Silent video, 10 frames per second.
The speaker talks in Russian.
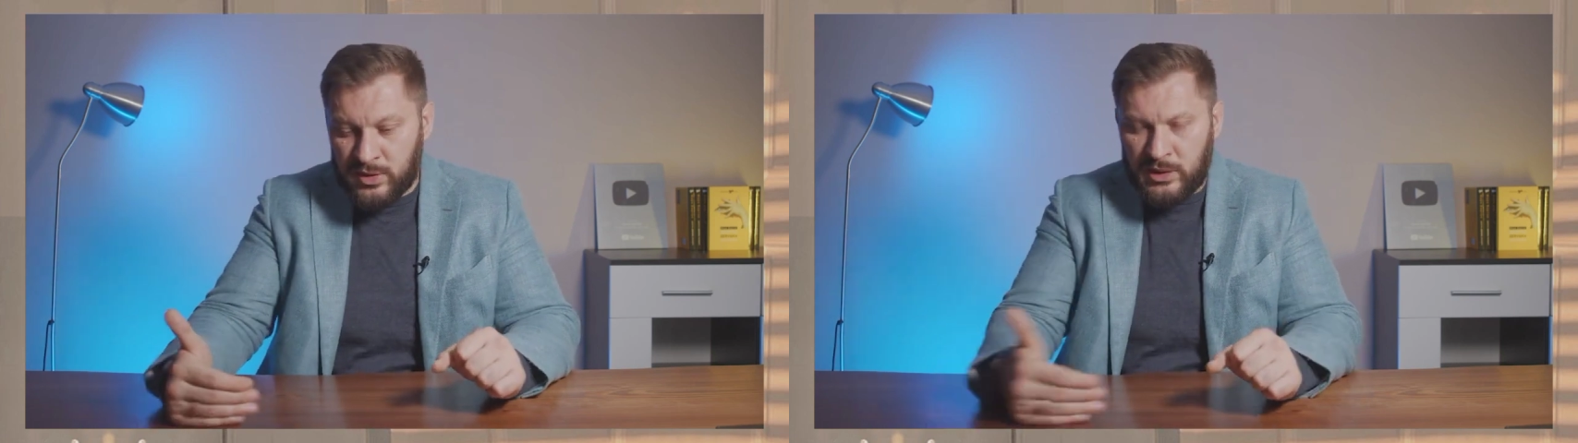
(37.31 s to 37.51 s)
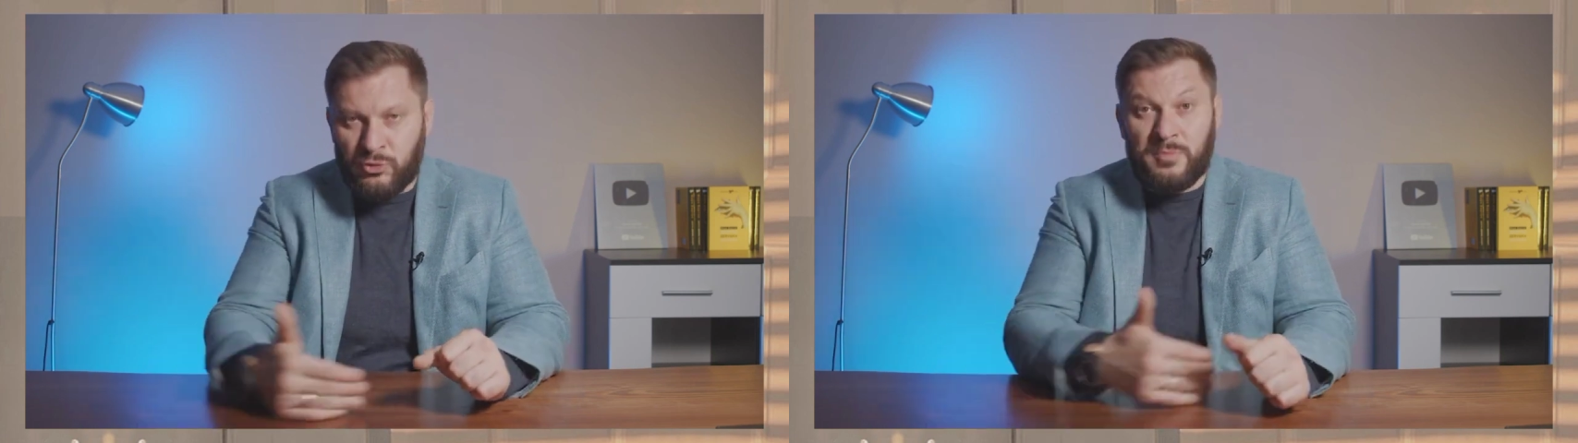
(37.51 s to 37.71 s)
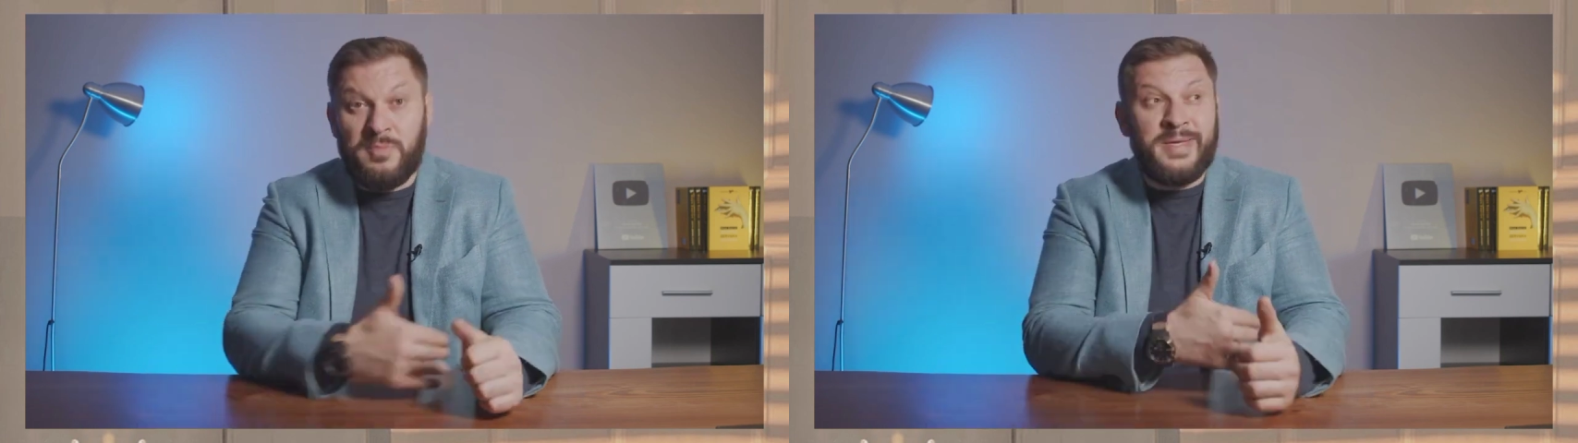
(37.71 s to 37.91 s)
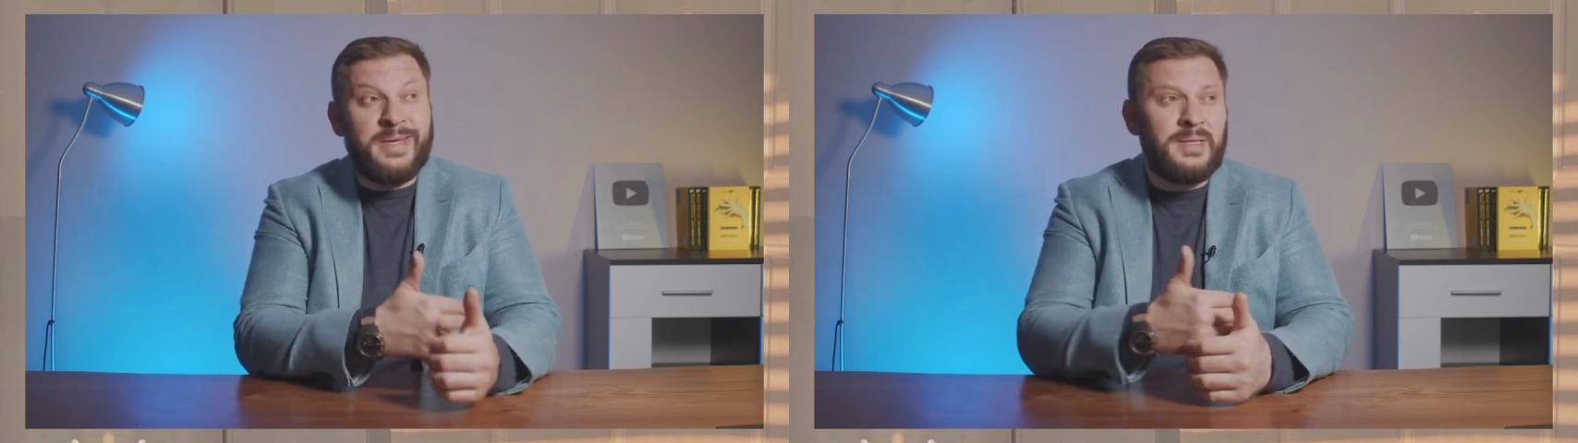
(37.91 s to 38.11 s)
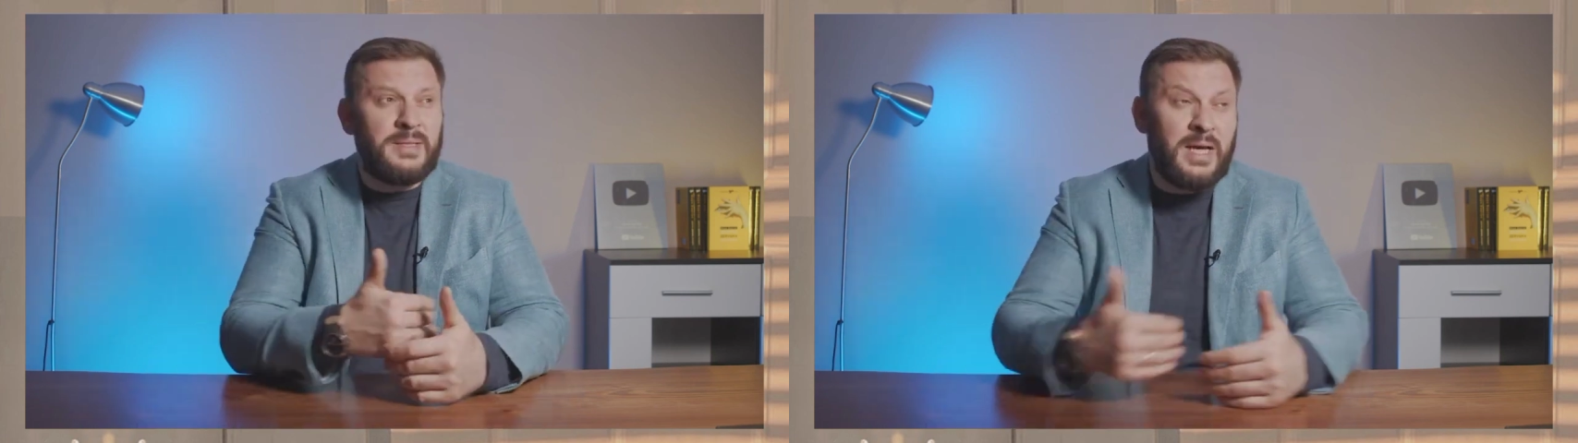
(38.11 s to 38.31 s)
с которыми
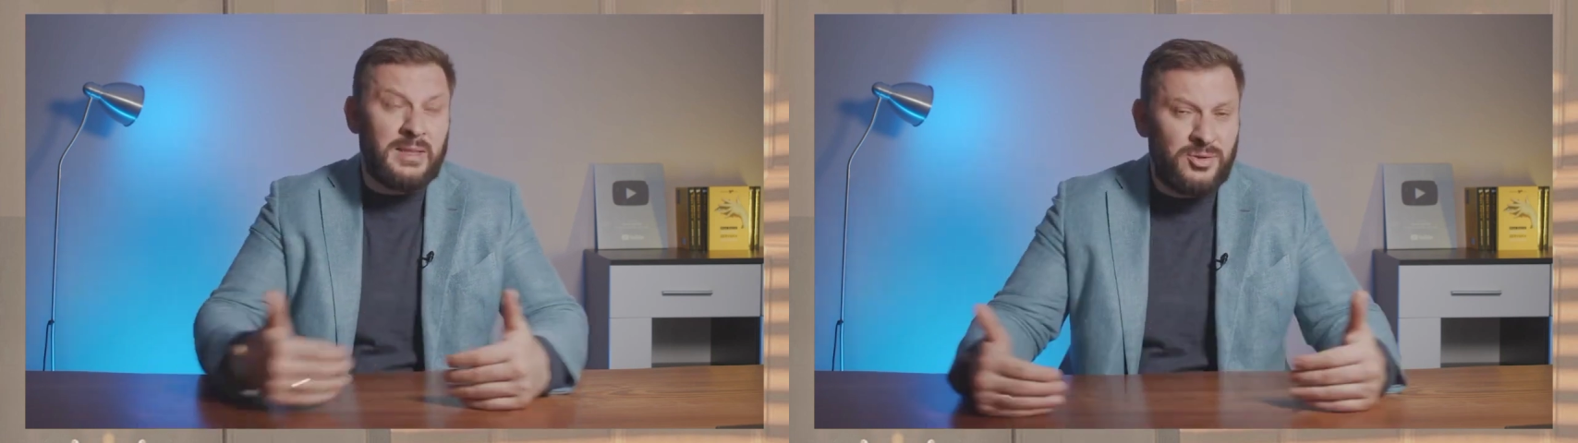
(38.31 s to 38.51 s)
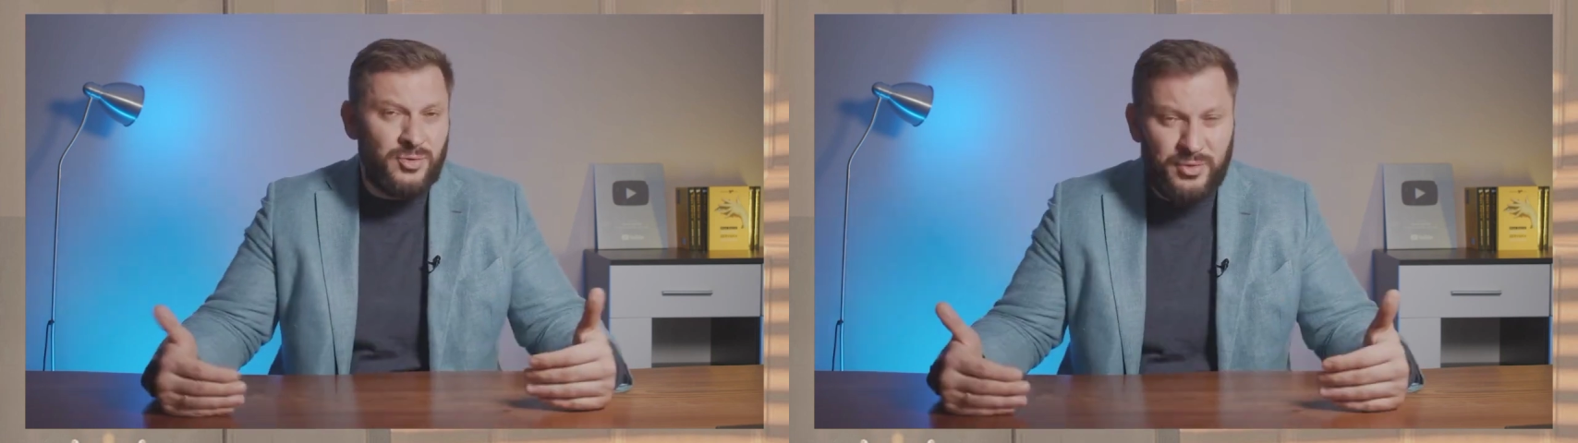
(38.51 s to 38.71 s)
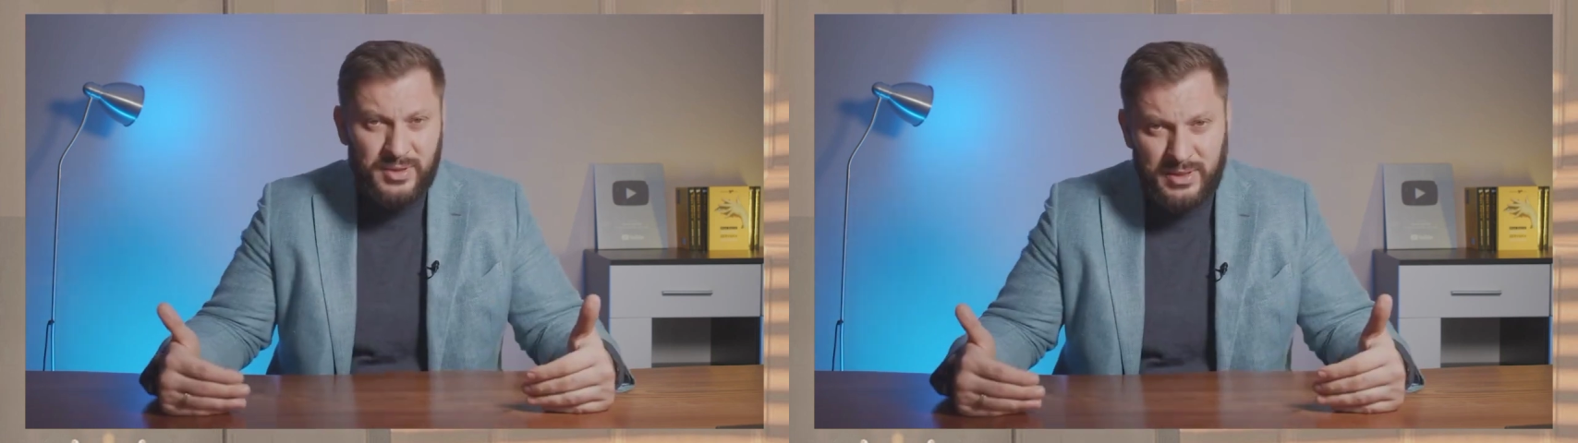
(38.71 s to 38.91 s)
нельзя строить